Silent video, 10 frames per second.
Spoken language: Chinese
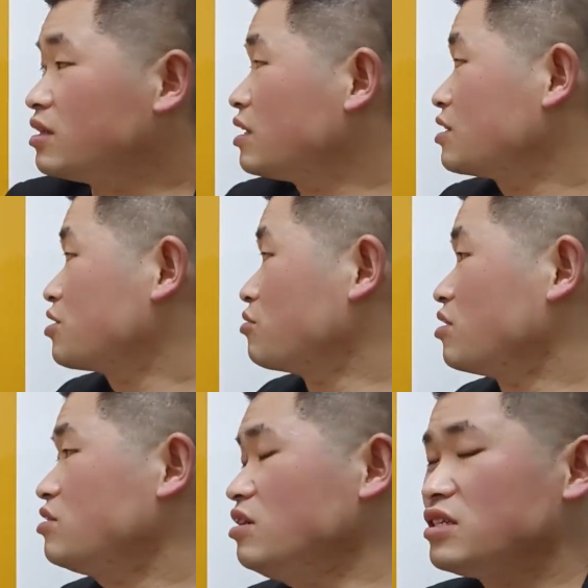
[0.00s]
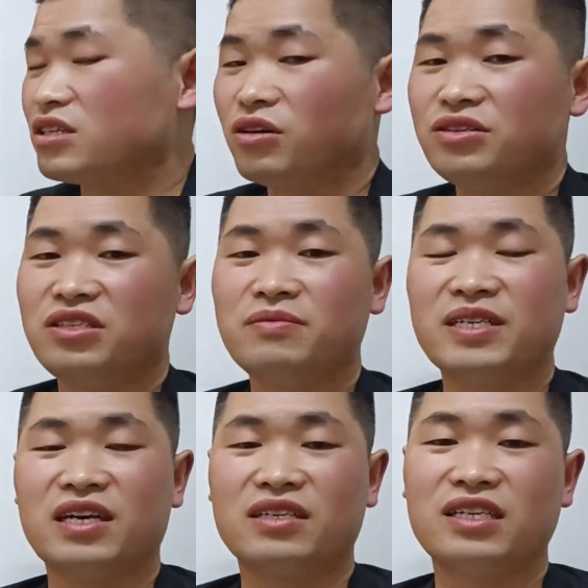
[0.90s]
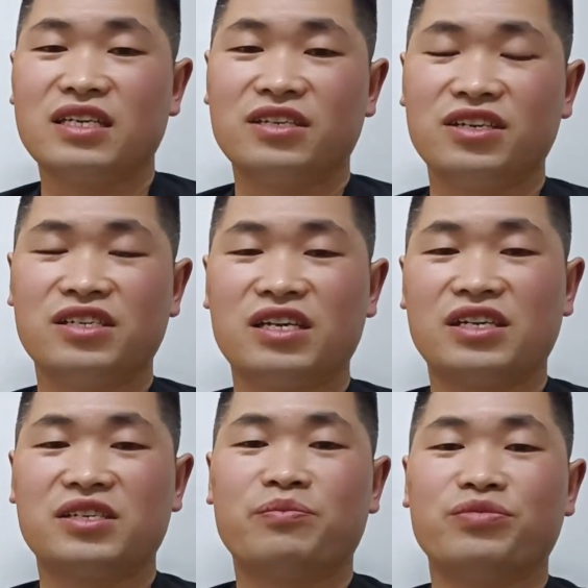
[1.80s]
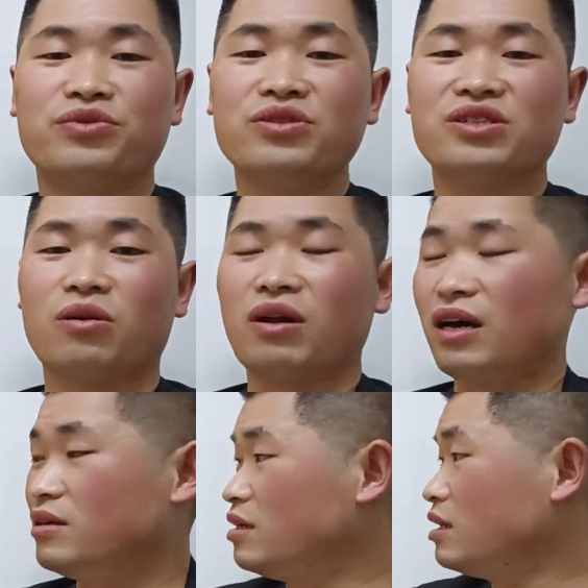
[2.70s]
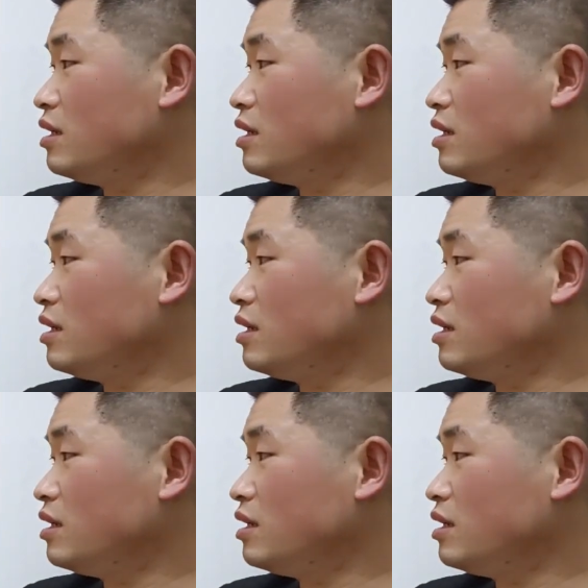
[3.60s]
那走到这里之后，基本上这个阵势啊是不用走了。